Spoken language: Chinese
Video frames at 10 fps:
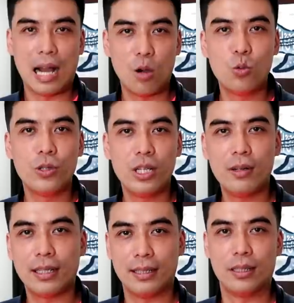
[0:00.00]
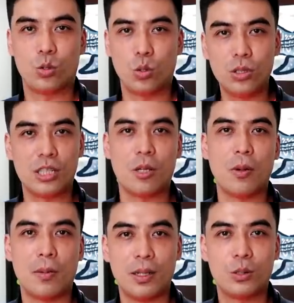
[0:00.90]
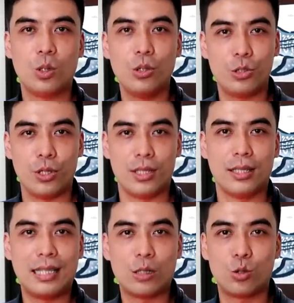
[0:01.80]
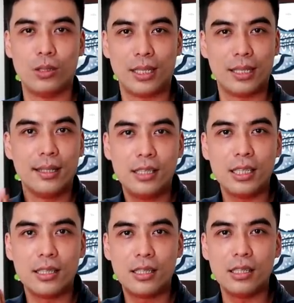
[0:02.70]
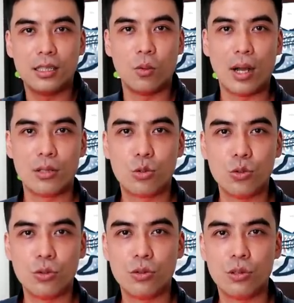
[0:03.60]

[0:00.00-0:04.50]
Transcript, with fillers: 毫无例外的，所有的小宝宝都会选择当初那个竞技的玩具。